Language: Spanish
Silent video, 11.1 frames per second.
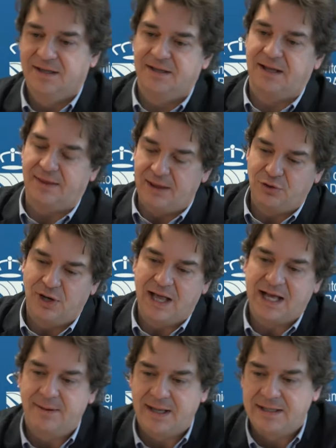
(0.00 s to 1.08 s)
de dentro de
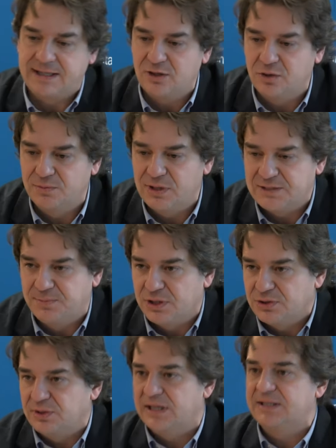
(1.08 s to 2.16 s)
la cabalgata como las
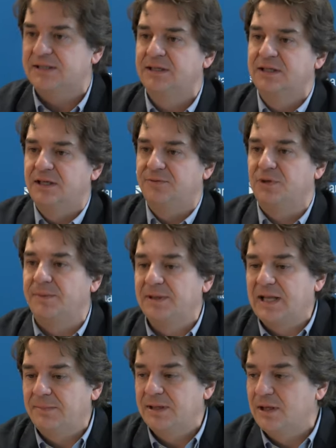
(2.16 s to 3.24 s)
personas y
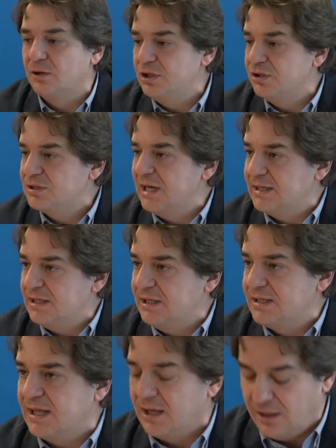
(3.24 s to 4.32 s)
fundamentalmente los niños y las
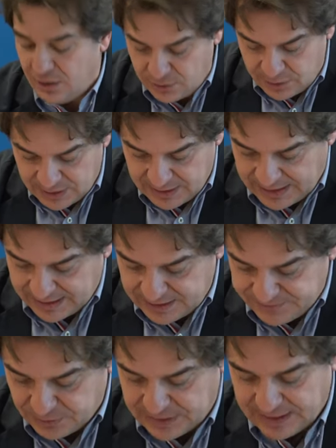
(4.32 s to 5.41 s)
niñas que han ido a
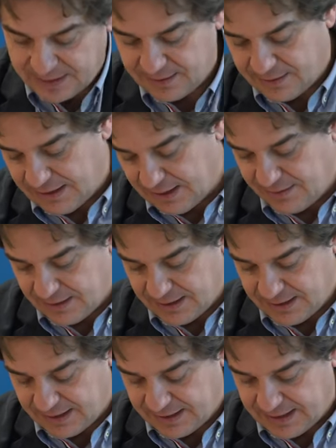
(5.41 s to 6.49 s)
disfrutar
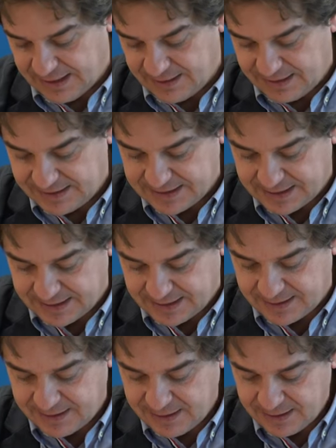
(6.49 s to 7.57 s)
eh, de
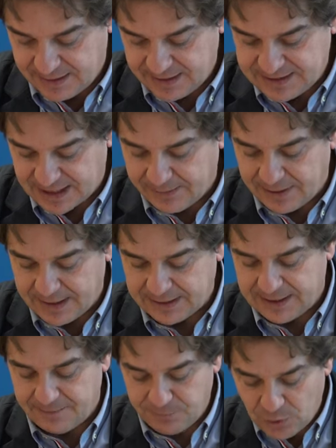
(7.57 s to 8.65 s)
dicha, dicha
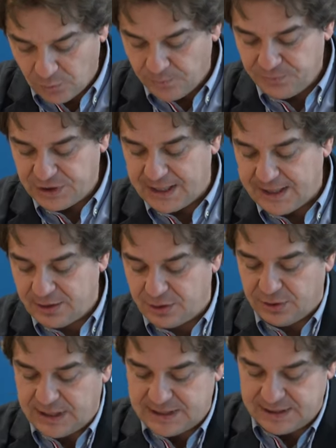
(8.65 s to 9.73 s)
cabalgata un
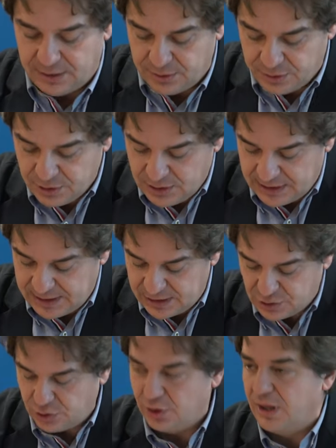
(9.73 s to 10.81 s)
trayecto que ha sido eh,
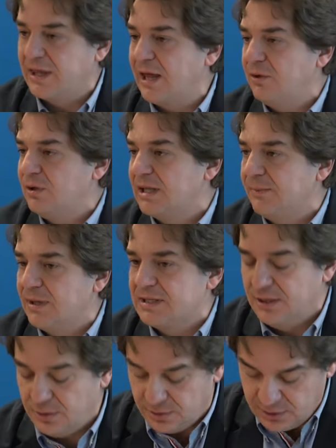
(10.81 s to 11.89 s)
sonorizado y que también ha
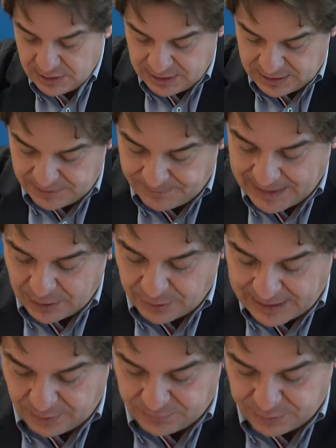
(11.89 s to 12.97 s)
sido eh,
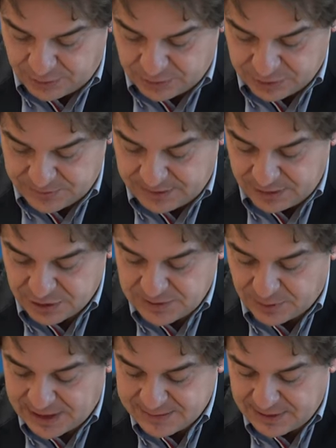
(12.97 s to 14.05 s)
valorado por los vecinos y
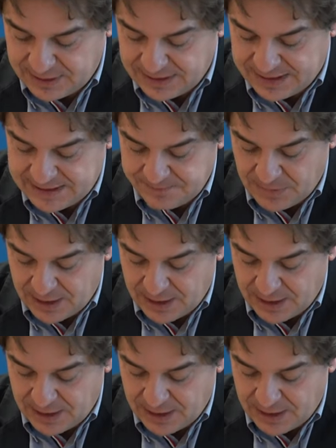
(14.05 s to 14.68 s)
por las vecinas